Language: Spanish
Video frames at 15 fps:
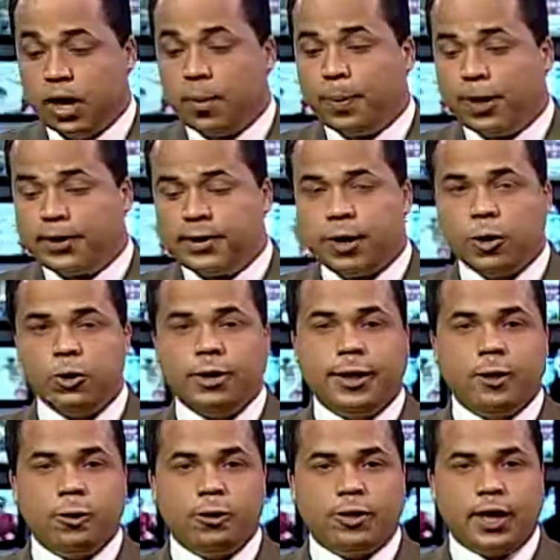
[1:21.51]
Empresarios e
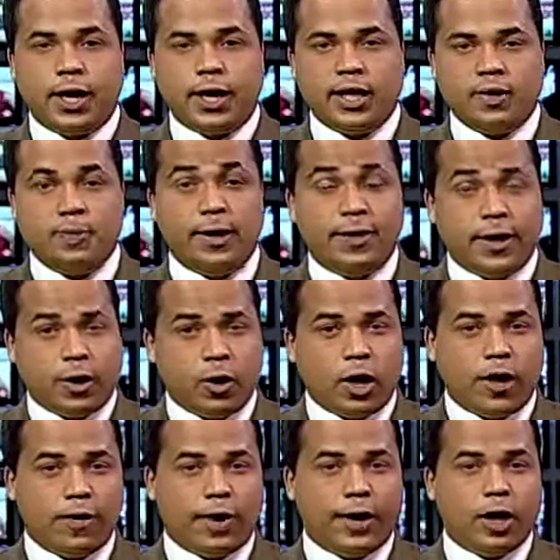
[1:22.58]
industriales pidieron
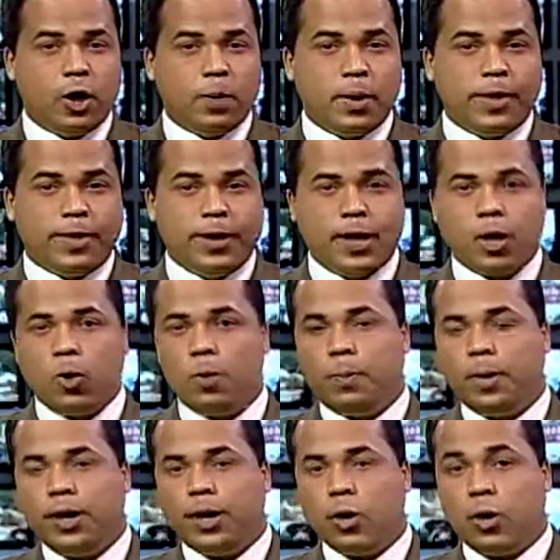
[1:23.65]
a Danilo Medina
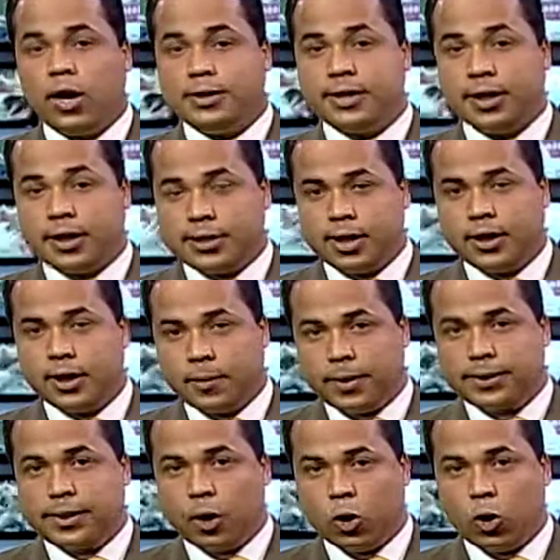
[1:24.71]
cumplir con las
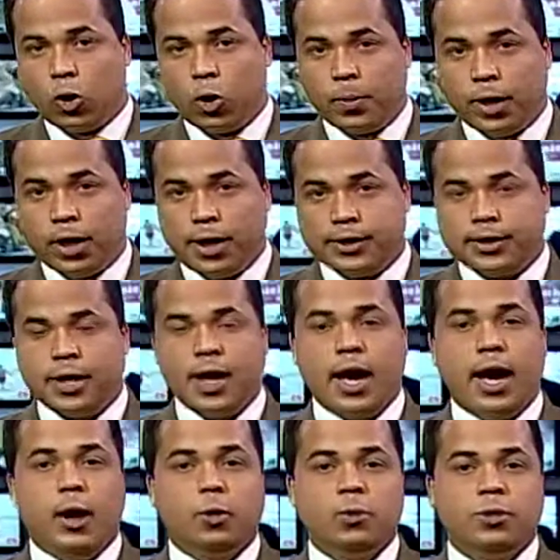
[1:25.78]
iniciativas económicas
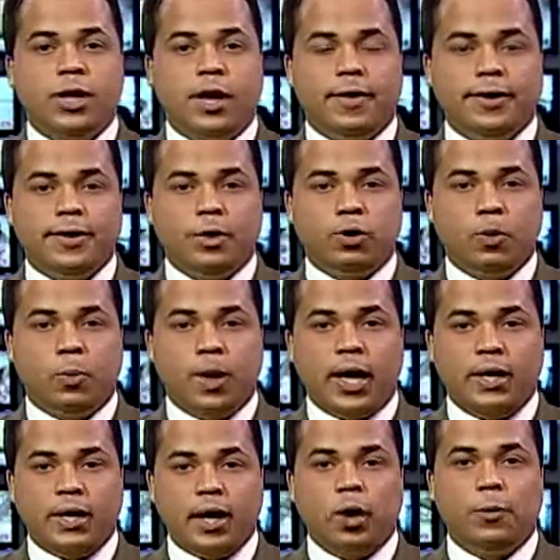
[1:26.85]
anunciadas en su
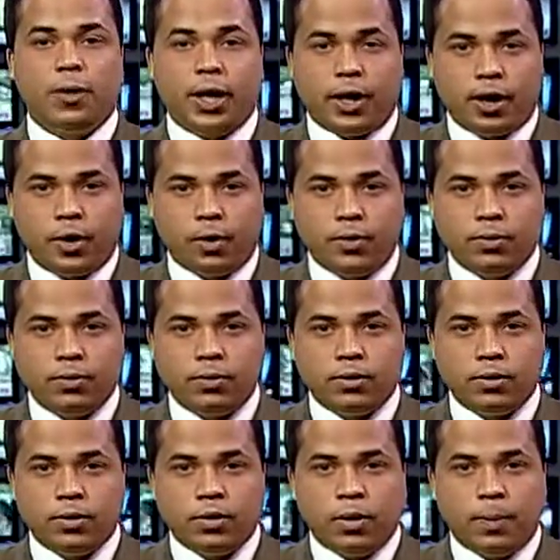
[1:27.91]
plan de gobierno.
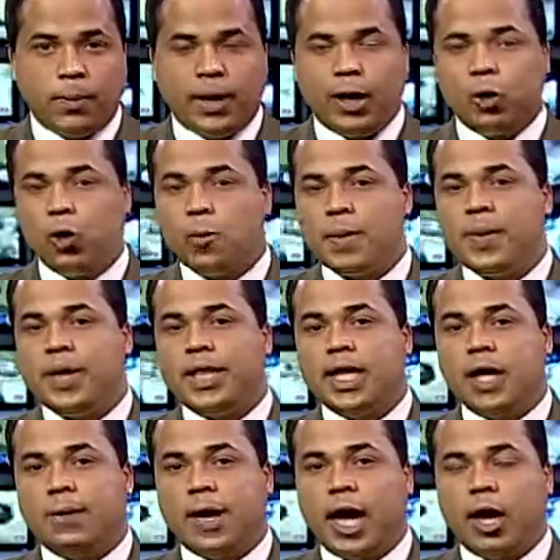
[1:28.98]
Paul
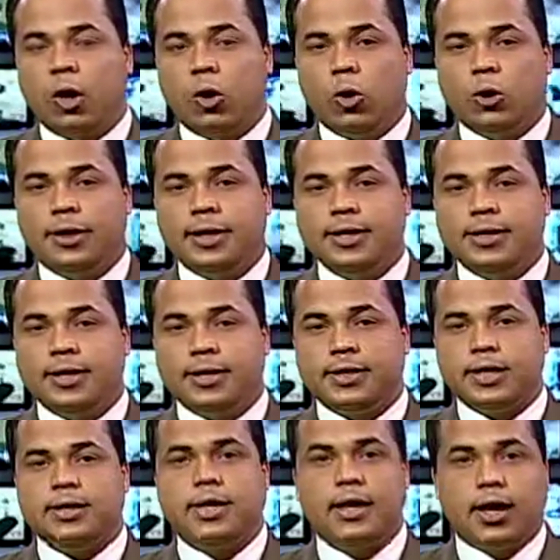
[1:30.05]
Pimentel Blanco, Noticias
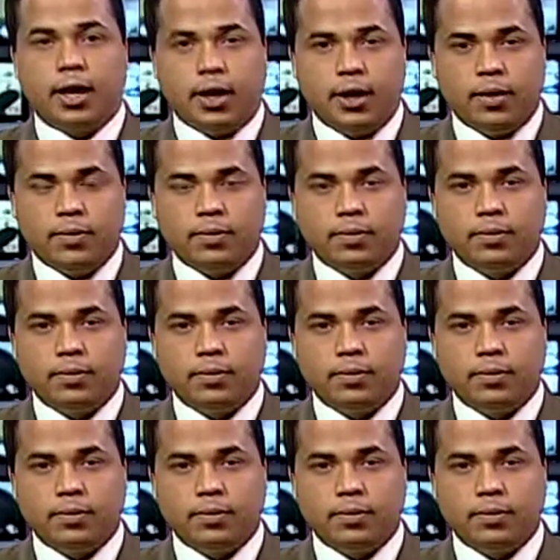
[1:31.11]
SN.